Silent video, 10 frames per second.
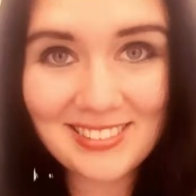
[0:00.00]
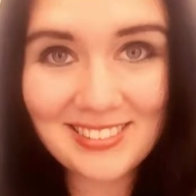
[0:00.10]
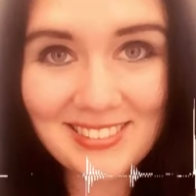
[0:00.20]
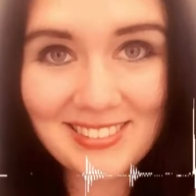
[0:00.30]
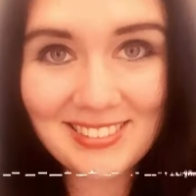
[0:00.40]

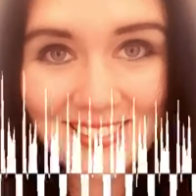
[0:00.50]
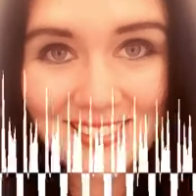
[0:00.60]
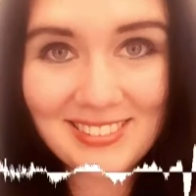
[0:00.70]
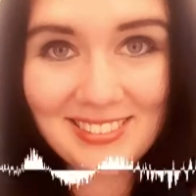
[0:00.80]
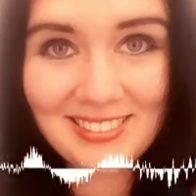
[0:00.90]
So, der
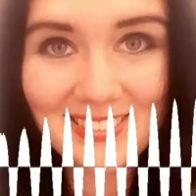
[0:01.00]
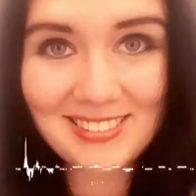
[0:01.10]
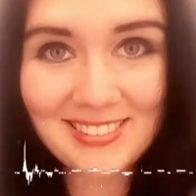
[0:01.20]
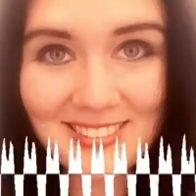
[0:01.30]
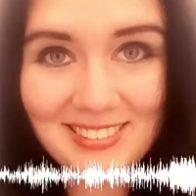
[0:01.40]
zweite
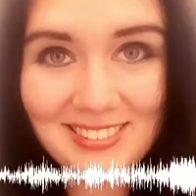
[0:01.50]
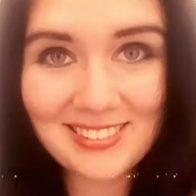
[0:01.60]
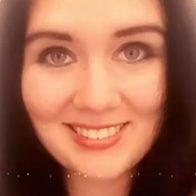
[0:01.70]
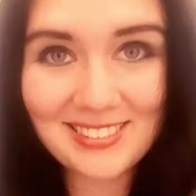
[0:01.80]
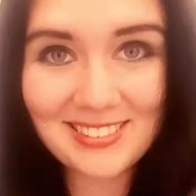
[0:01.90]
Punkt ist,
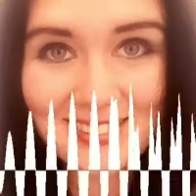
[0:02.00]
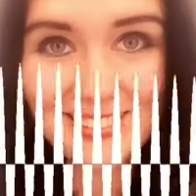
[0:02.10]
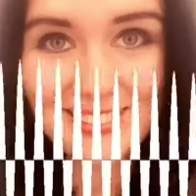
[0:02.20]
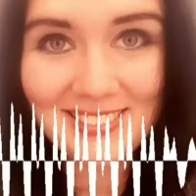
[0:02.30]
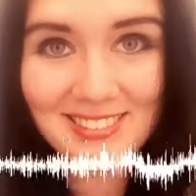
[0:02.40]

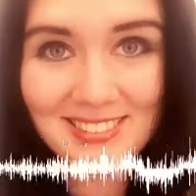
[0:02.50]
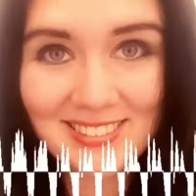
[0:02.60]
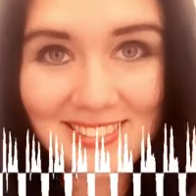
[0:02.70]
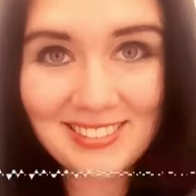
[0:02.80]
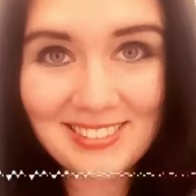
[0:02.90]
nimm dir
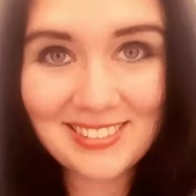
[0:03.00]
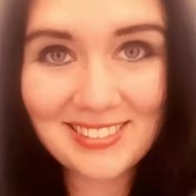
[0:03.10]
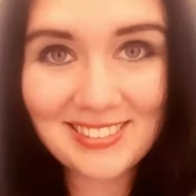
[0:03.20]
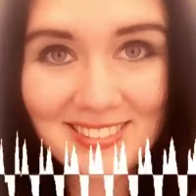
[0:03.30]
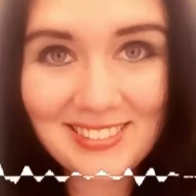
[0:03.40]
Zeit,
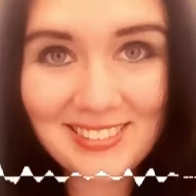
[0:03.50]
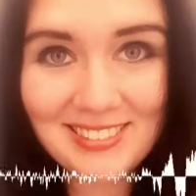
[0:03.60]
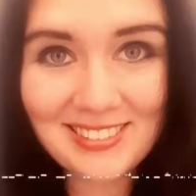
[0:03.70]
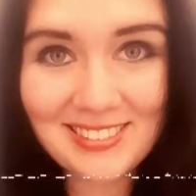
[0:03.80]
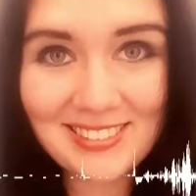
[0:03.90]
deinen
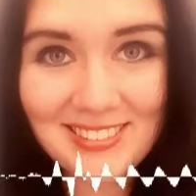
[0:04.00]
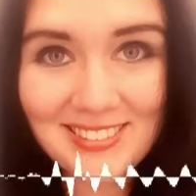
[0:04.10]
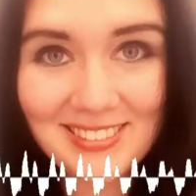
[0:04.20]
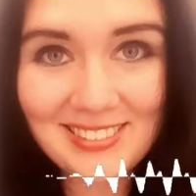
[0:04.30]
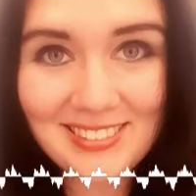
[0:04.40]
Körper zu
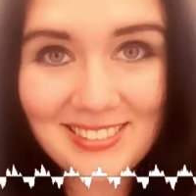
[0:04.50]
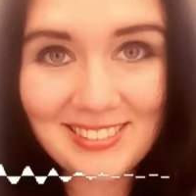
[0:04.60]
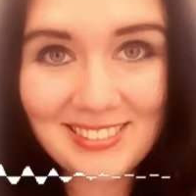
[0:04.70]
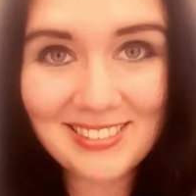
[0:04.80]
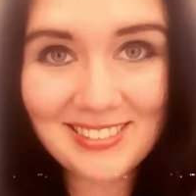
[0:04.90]
berühren.